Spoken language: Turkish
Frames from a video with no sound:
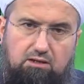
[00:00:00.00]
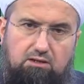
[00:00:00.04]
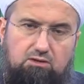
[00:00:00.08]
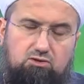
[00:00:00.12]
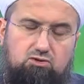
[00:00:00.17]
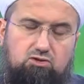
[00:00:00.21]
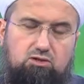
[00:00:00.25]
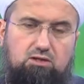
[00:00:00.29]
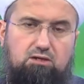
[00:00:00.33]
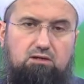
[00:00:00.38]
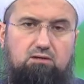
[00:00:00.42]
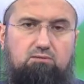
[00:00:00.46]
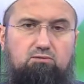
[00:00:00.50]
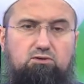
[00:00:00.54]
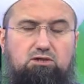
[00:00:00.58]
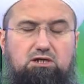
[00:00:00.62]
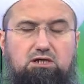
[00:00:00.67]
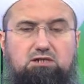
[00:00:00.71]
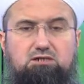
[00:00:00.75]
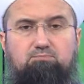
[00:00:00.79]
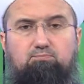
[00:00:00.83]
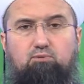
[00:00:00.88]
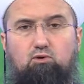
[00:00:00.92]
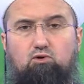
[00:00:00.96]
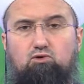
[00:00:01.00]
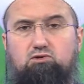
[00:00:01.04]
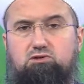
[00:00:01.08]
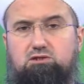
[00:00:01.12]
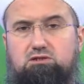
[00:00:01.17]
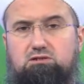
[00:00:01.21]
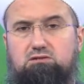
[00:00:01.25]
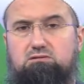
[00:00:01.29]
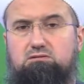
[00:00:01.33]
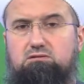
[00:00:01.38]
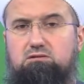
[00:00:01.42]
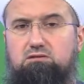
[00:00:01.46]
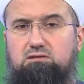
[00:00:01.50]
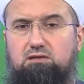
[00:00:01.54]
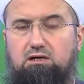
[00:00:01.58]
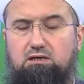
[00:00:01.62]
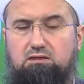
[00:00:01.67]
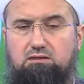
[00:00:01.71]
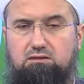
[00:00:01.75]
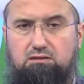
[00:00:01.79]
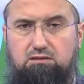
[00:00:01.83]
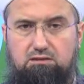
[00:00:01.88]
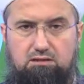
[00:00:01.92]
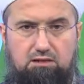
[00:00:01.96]
işte yayın
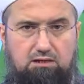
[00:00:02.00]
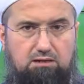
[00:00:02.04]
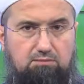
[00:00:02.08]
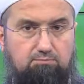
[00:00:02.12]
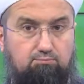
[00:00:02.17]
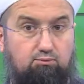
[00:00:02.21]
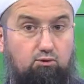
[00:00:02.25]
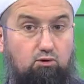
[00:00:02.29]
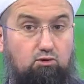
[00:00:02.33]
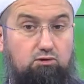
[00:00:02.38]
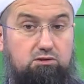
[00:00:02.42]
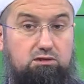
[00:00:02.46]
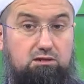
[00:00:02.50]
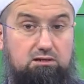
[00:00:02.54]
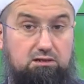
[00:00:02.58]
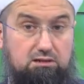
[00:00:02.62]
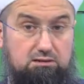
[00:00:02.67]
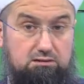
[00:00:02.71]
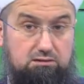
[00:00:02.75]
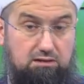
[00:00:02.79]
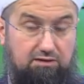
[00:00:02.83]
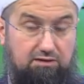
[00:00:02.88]
politikasından yayın politikasına